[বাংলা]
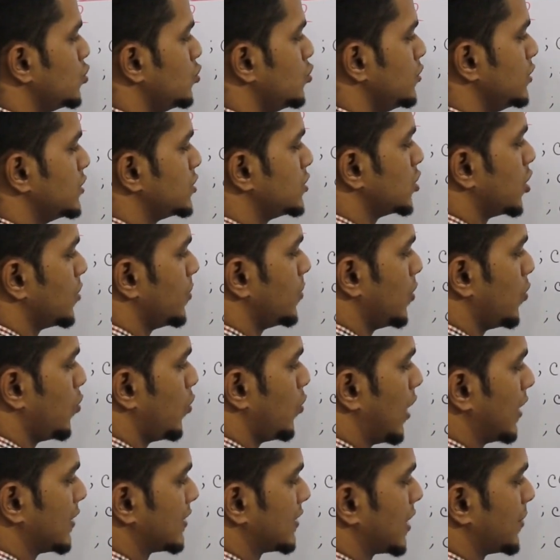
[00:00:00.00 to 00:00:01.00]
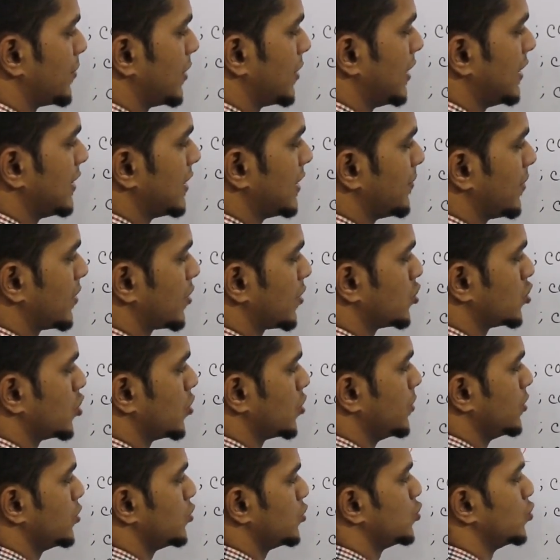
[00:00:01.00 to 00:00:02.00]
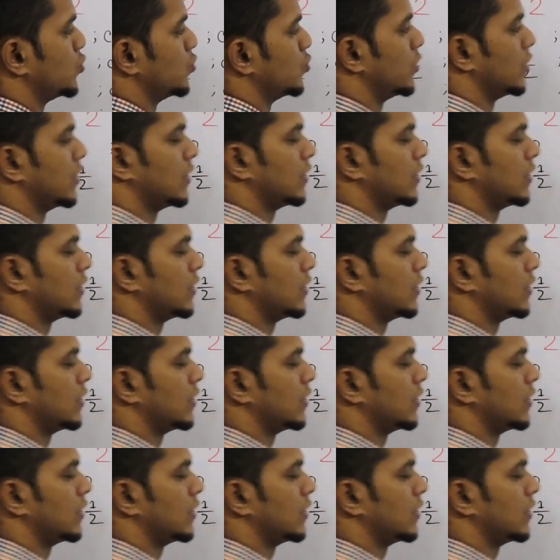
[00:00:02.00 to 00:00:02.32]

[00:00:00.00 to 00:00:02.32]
টু নিচে হবে ওয়ান তার মানে এটার মান কত হবে টু